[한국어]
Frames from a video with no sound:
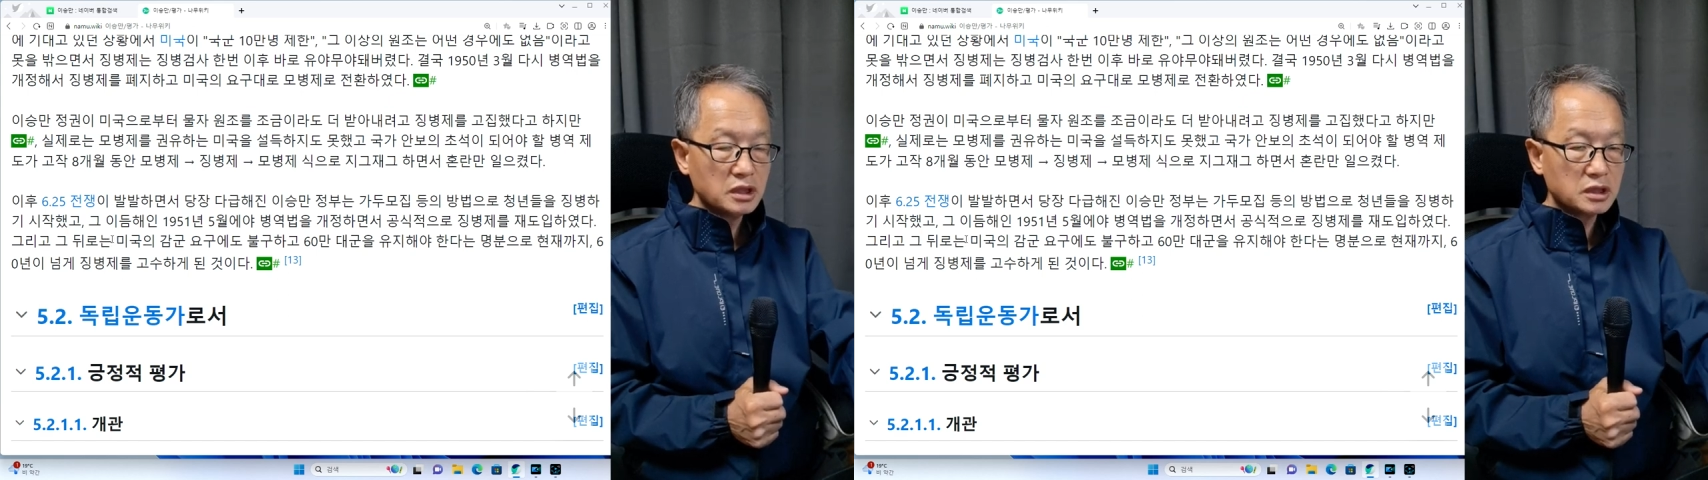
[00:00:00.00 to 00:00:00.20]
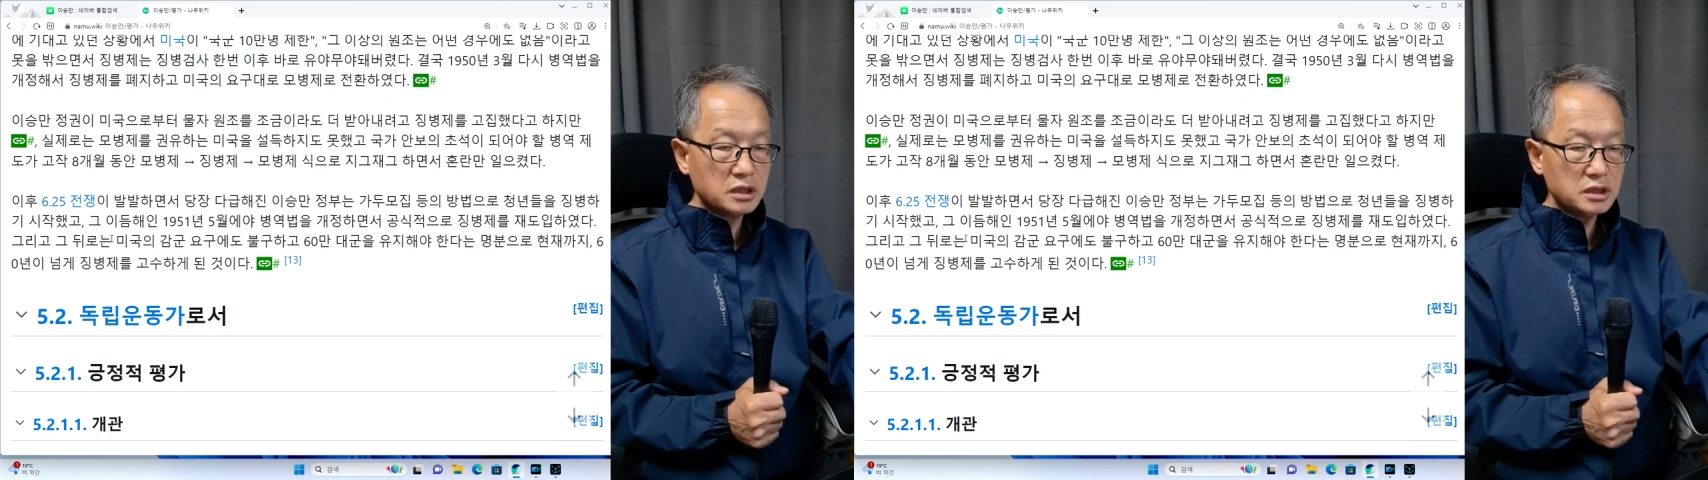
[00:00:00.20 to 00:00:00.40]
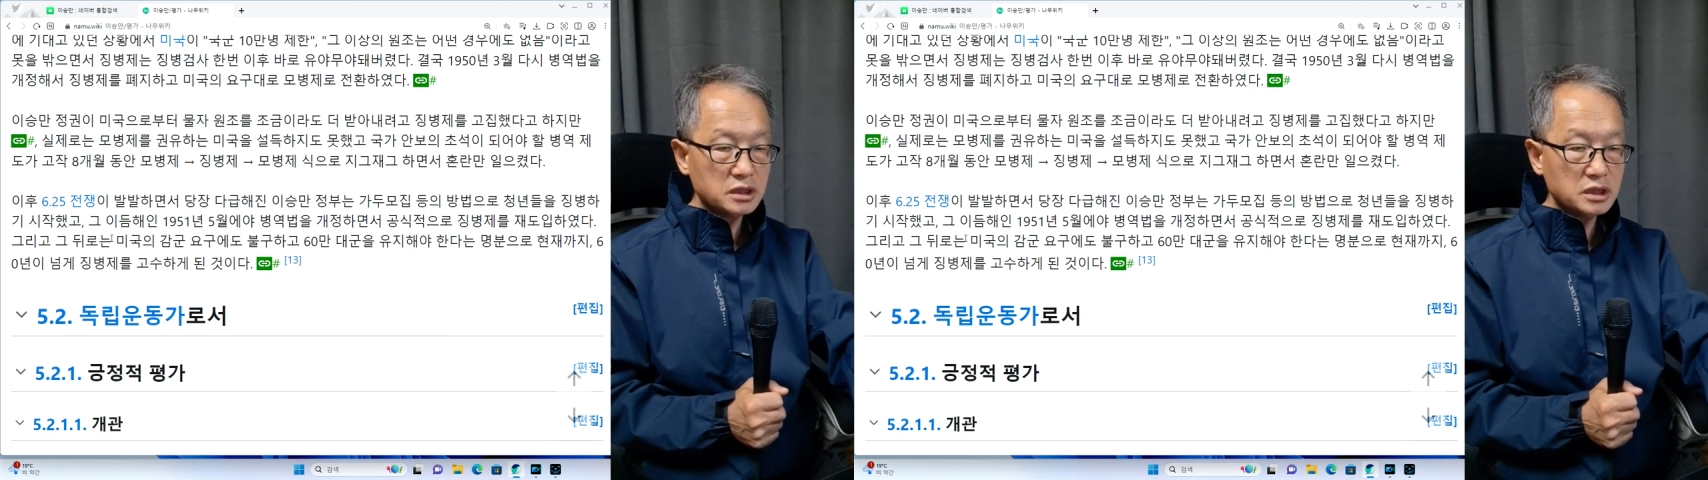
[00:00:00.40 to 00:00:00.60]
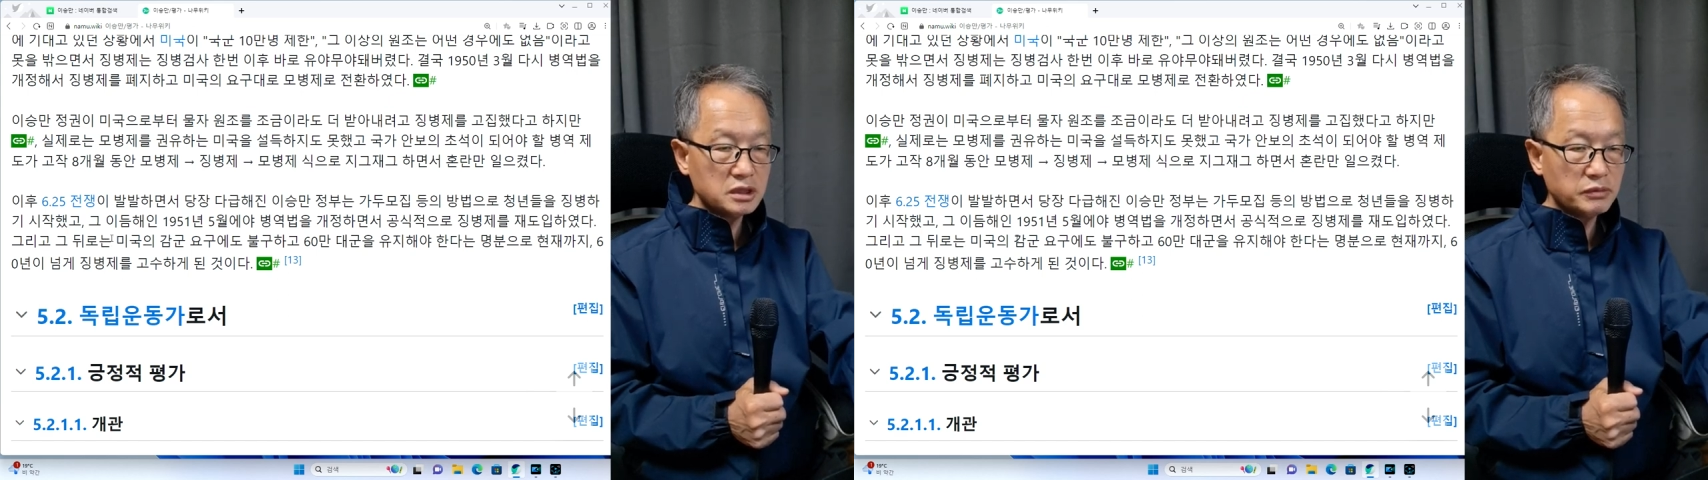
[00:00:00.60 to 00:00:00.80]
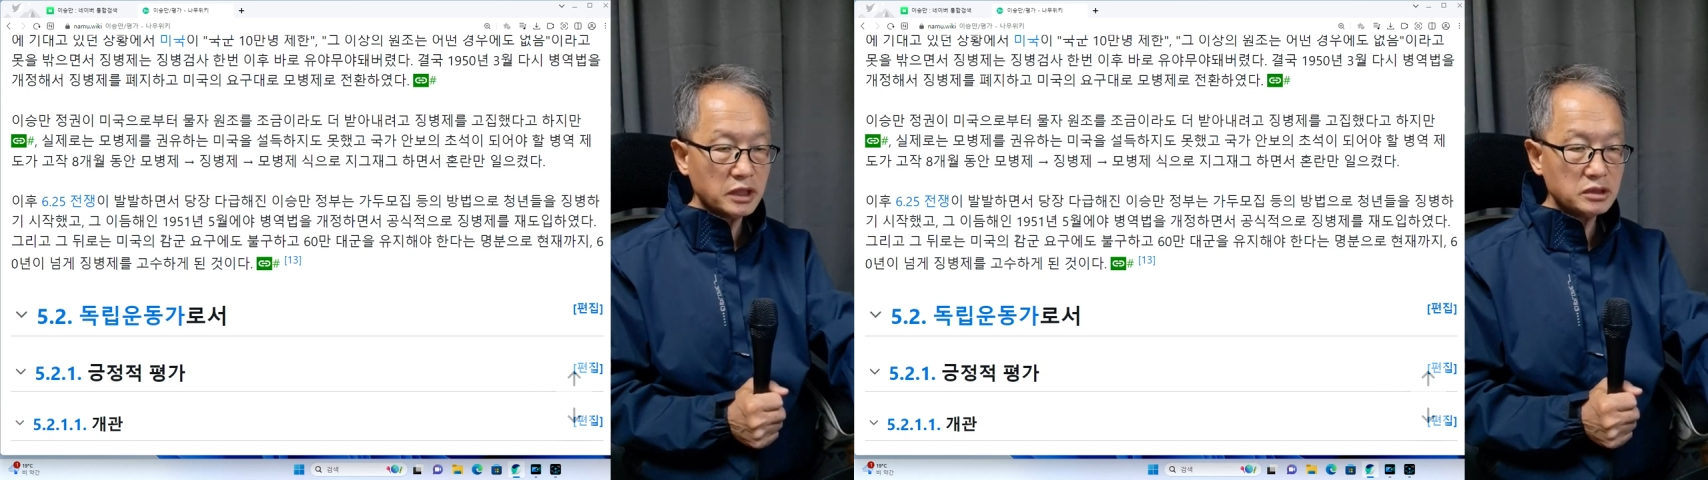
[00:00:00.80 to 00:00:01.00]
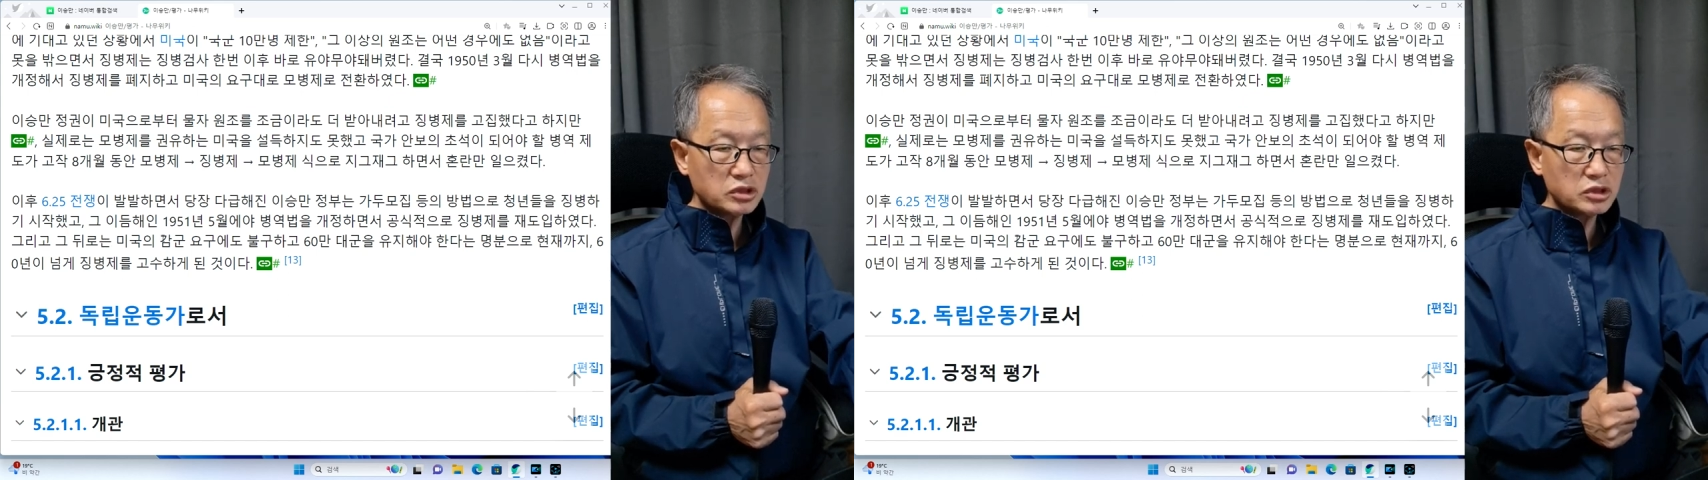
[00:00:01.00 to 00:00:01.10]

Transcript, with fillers: 그 이듬해인